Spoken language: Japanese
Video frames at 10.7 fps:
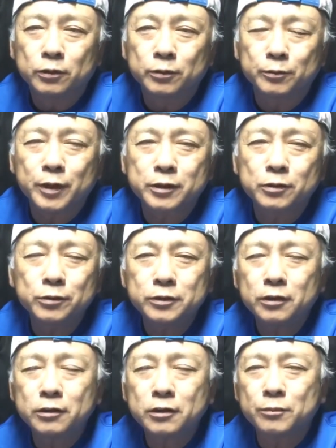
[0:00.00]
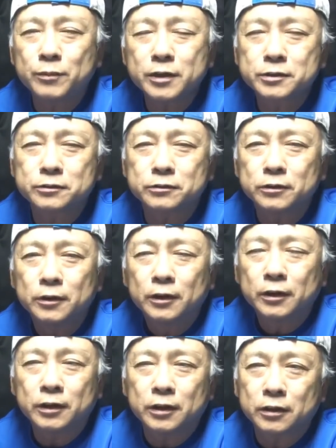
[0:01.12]
まあ基本的にはマスク、
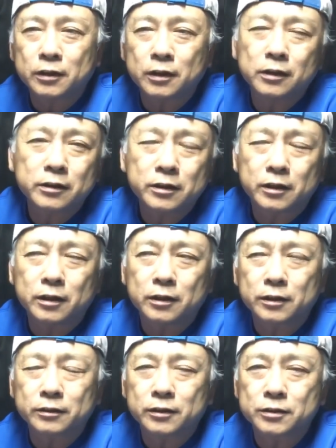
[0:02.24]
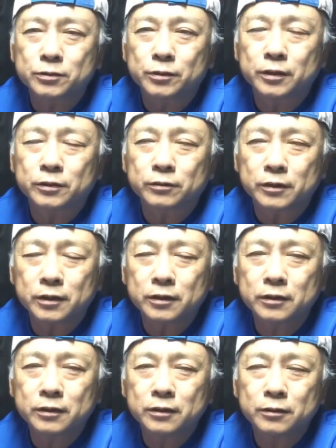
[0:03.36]
えー、手洗いなんでしょうけど
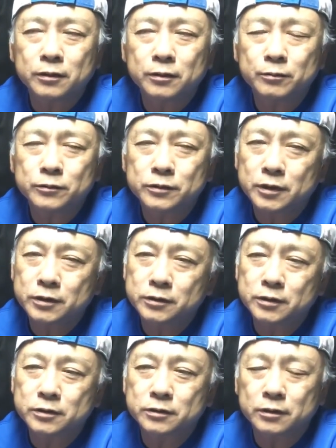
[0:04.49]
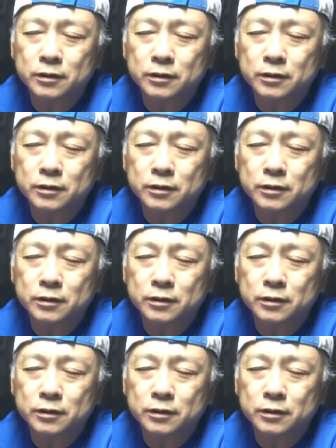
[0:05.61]
ね、難しいですね。